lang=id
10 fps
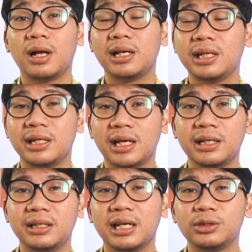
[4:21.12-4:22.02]

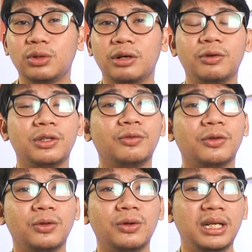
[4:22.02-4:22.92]
kalian yang suka
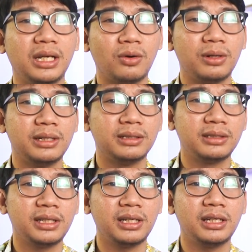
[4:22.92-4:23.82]
foto-foto di
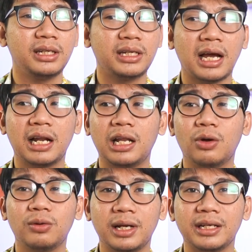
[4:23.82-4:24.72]
kondisi yang
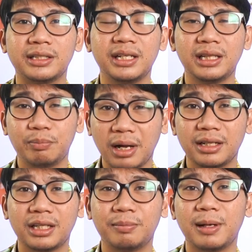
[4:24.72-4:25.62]
low light. Jadi
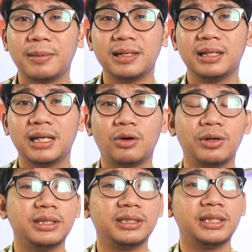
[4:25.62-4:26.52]
bakal tetap aman di
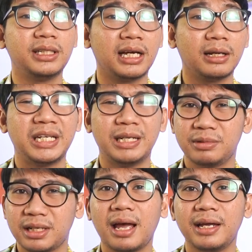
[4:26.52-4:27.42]
kondisi yang
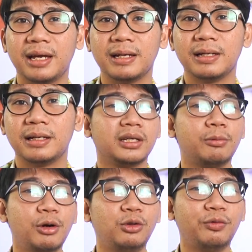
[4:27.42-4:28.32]
minim cahaya.
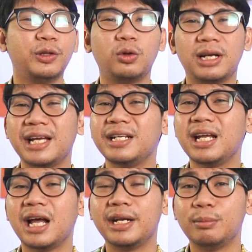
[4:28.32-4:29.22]
Kemudian untuk fitur
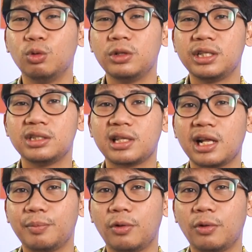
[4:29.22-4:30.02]
lainnya ada multi-style